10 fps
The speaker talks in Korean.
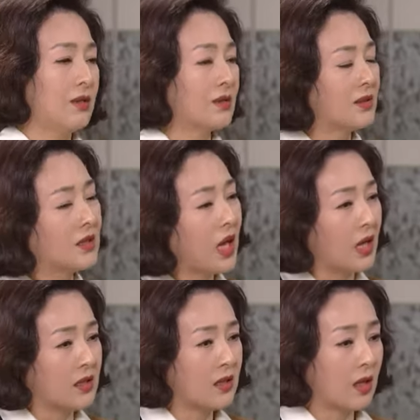그게
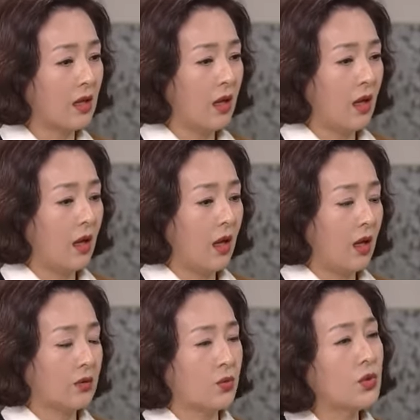아니라
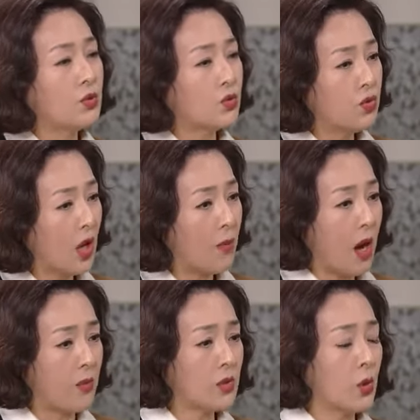우리도 궁아
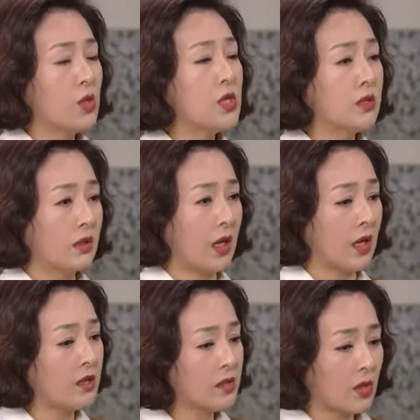마음을 돌리는데
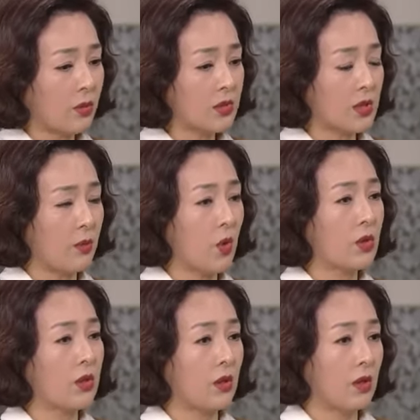애를 써보자 뭐
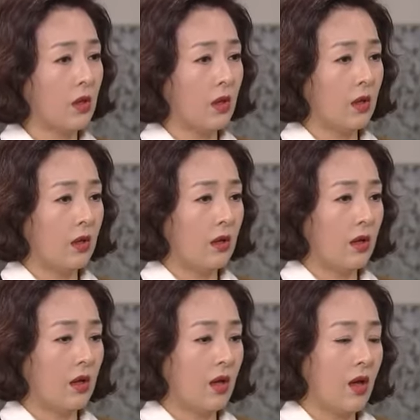그런.
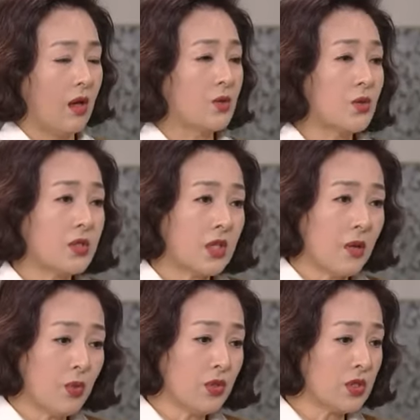솔직히
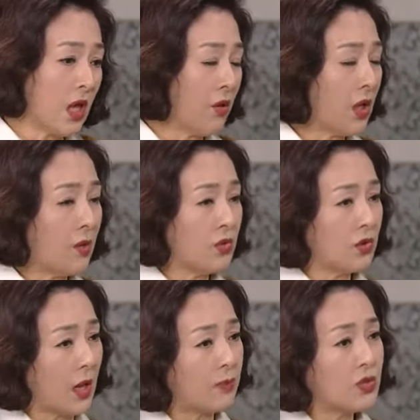한 번이 사회감으로
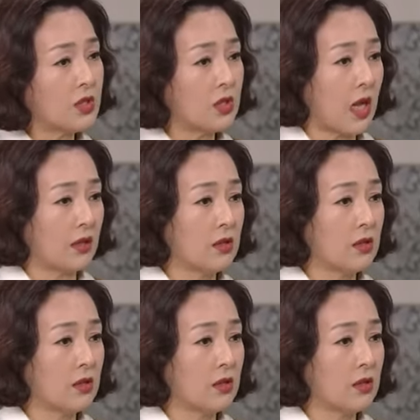나쁘지는 않은